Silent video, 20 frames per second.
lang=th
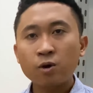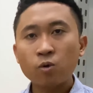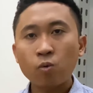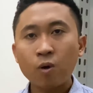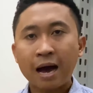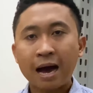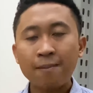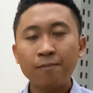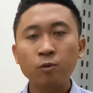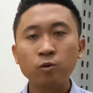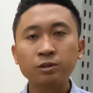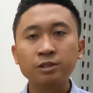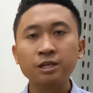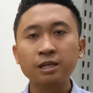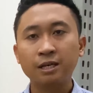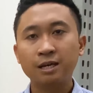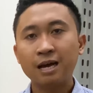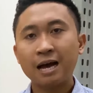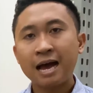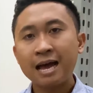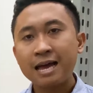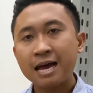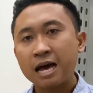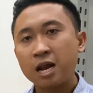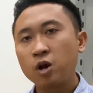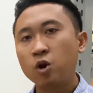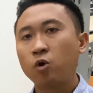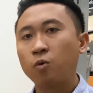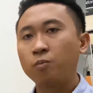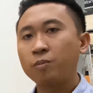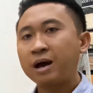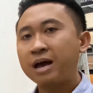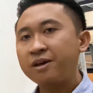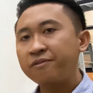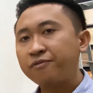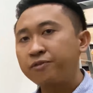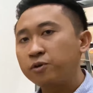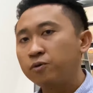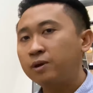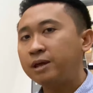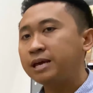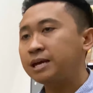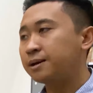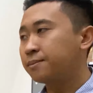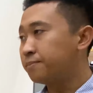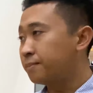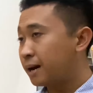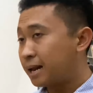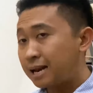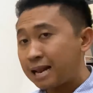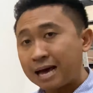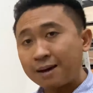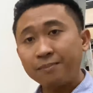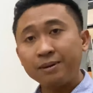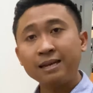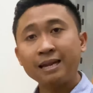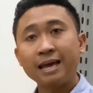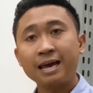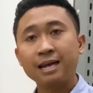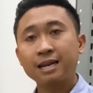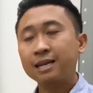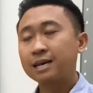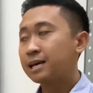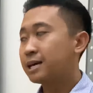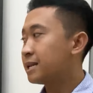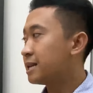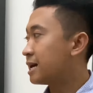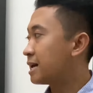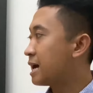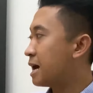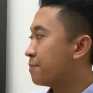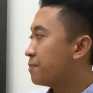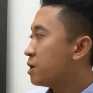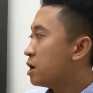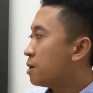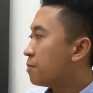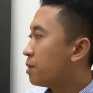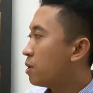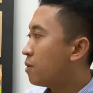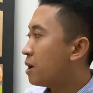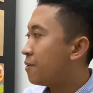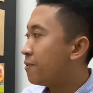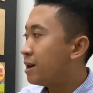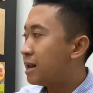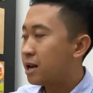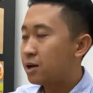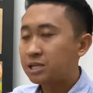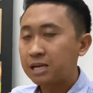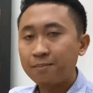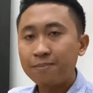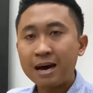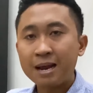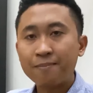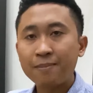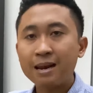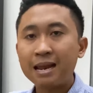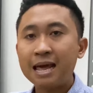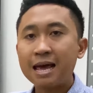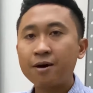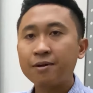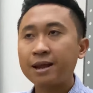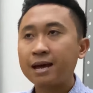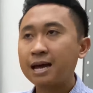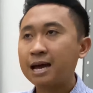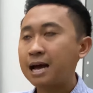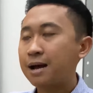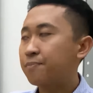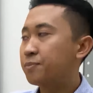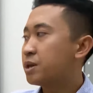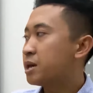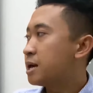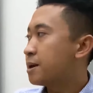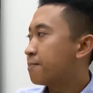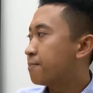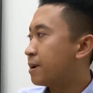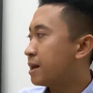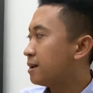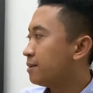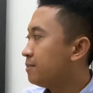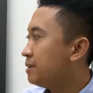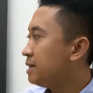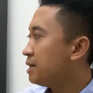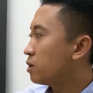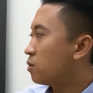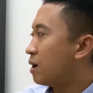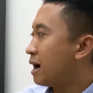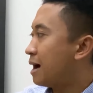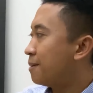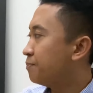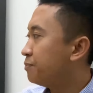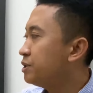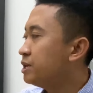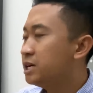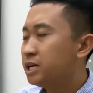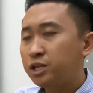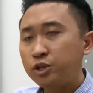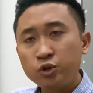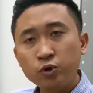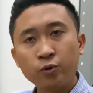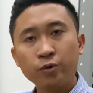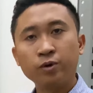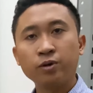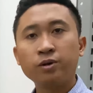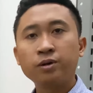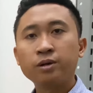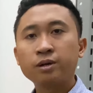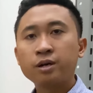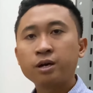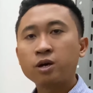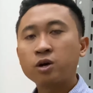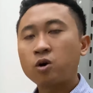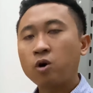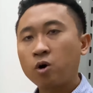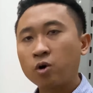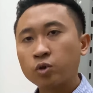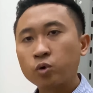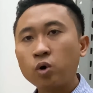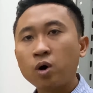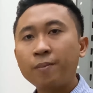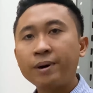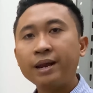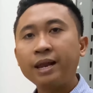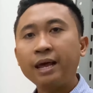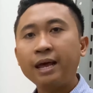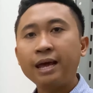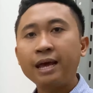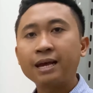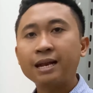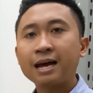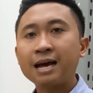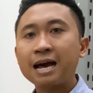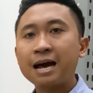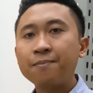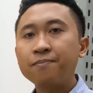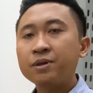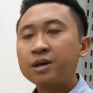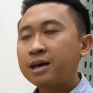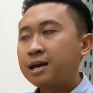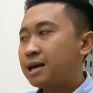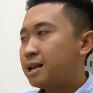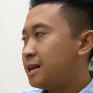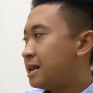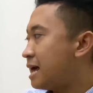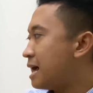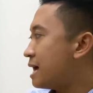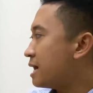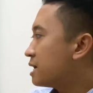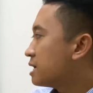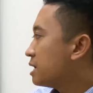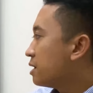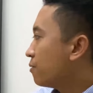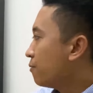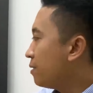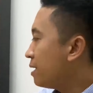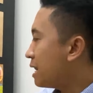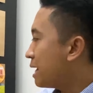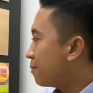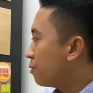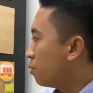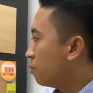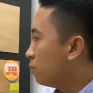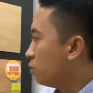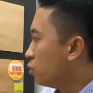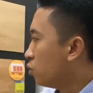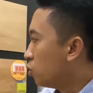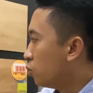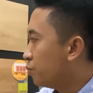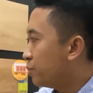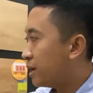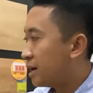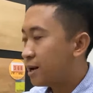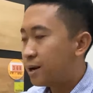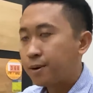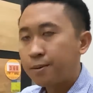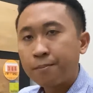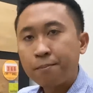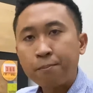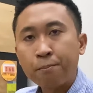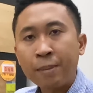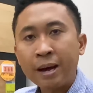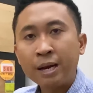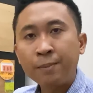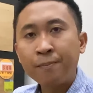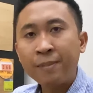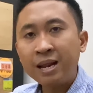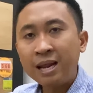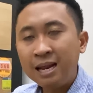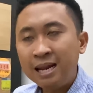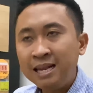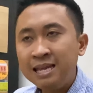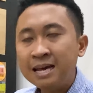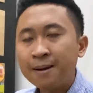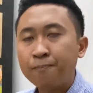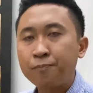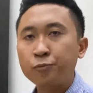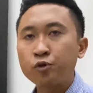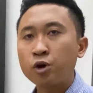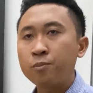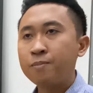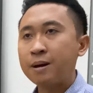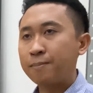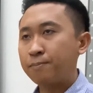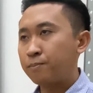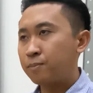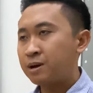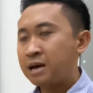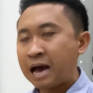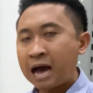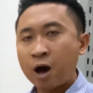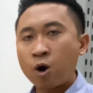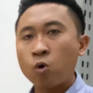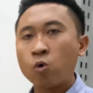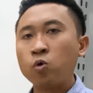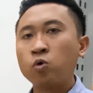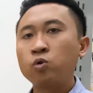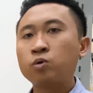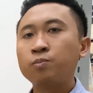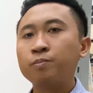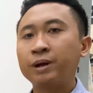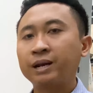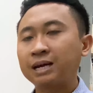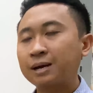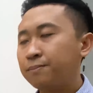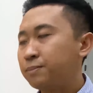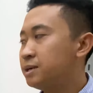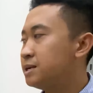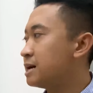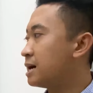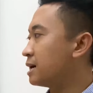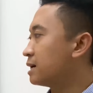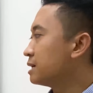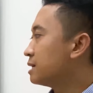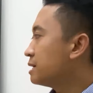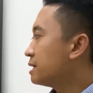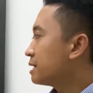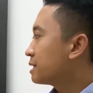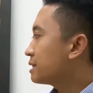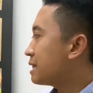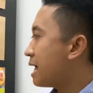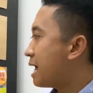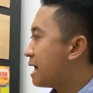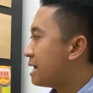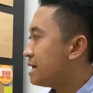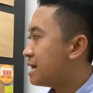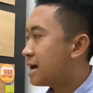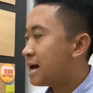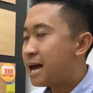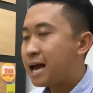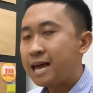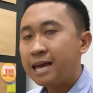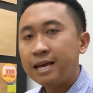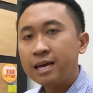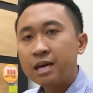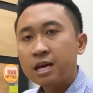ความรู้สึกให้อารมณ์ ให้ฟิลลิ่งเหมือนลามิเนตนะครับ เพราะว่าเวลาเราสัมผัสไปแล้วนะครับ มันมีความยืดหยุ่นของตัวมันเองนะครับ และเวลาผมรูปเนี่ยมันไม่ได้เรียบจนแบบเงาเหมือนกระเบื้อง แต่ยังให้